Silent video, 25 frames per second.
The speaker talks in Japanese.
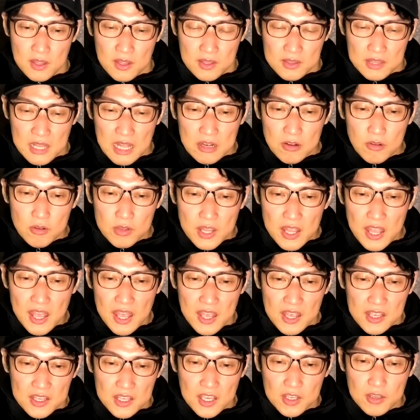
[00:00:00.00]
なの
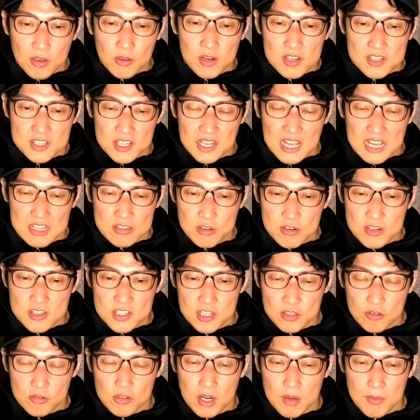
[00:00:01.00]
で、結局ですね、ガソリン
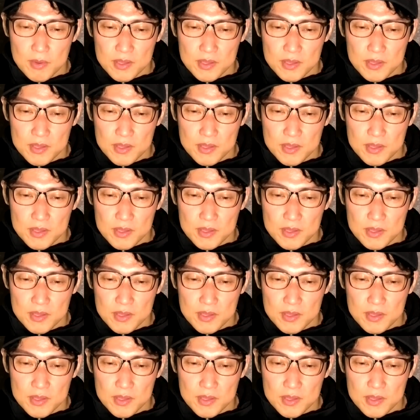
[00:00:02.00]
車と比